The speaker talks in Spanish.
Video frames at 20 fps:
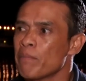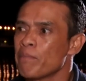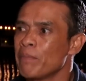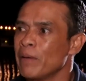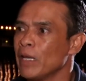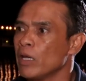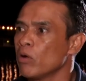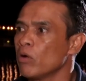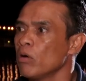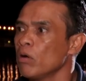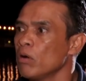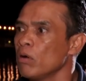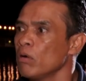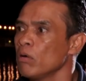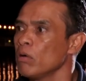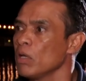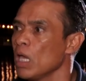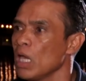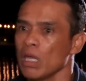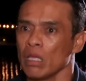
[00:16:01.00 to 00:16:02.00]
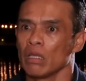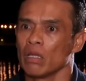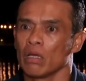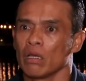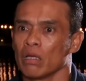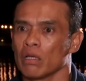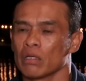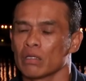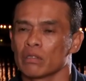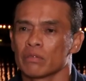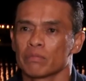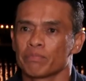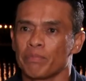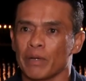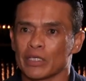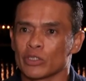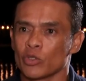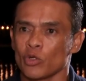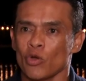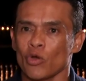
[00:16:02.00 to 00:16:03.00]
Pero eh,
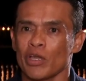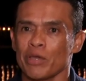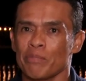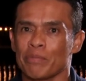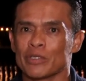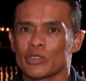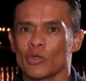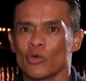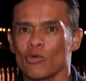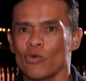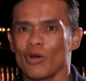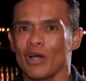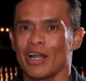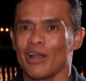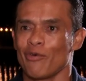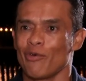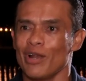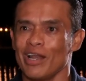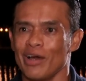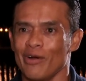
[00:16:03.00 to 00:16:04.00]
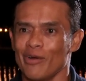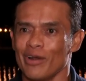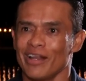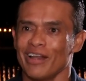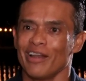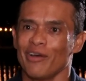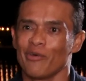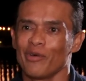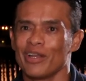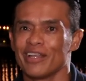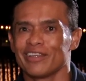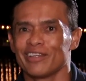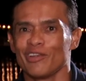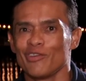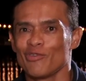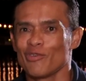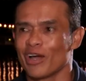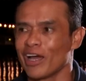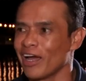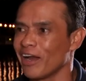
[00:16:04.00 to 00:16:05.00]
pasó lo que pasó con Alajuela, ahora Alajuela
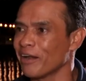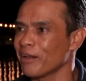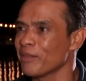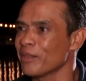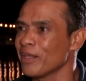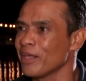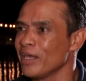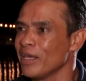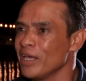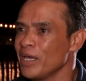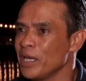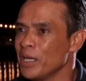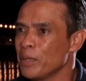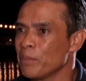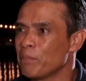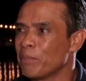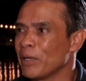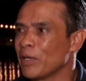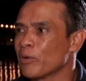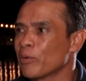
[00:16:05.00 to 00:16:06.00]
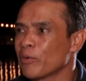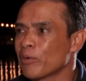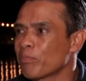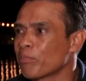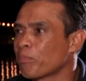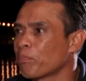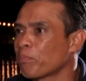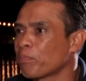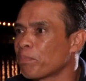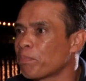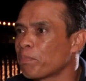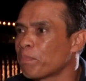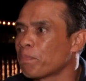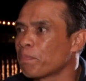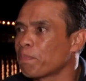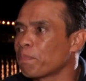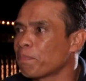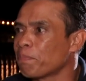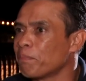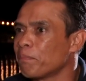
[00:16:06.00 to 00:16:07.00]
tiene un CAR, pero,
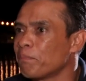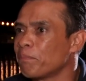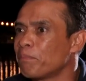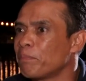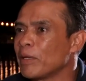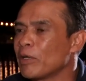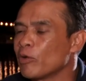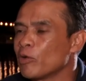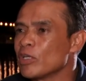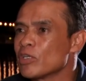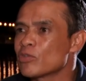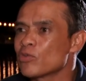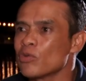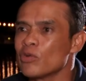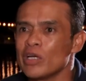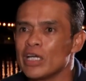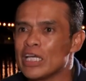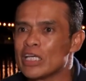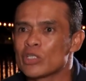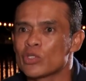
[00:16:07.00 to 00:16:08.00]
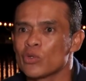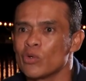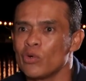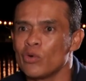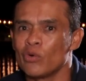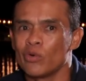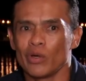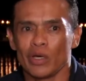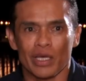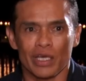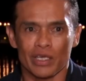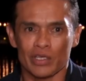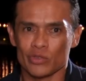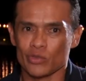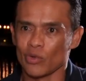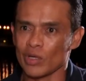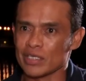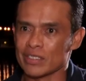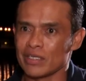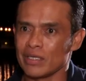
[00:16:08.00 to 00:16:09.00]
pero eso, eso,
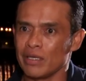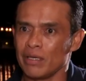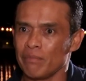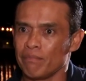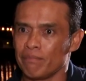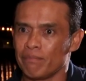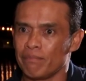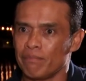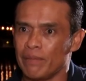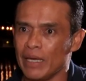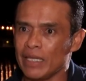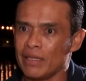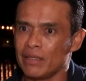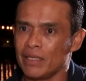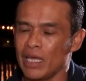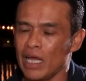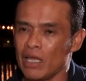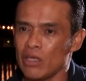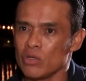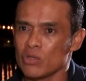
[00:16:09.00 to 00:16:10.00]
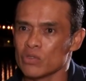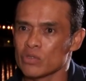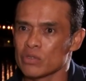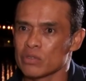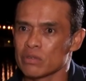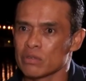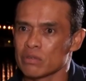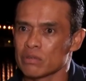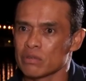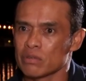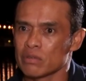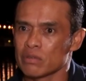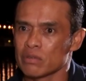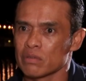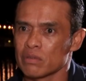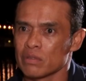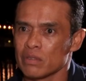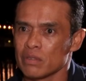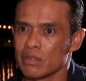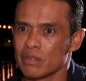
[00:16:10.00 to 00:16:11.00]
eso hace 20
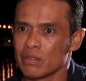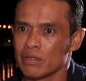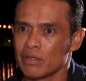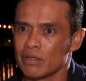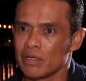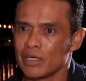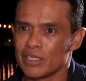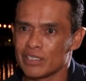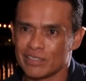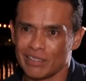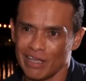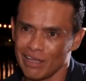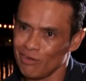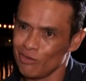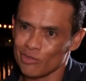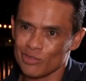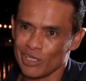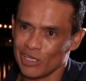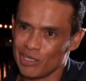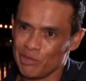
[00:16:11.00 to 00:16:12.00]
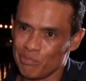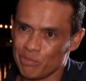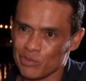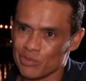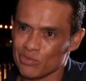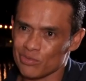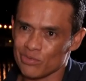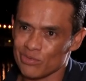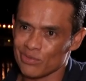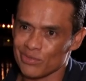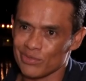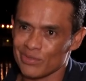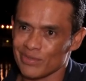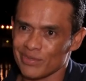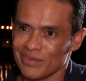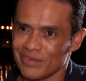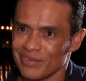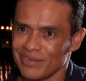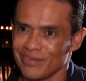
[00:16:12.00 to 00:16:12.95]
años está en los equipos.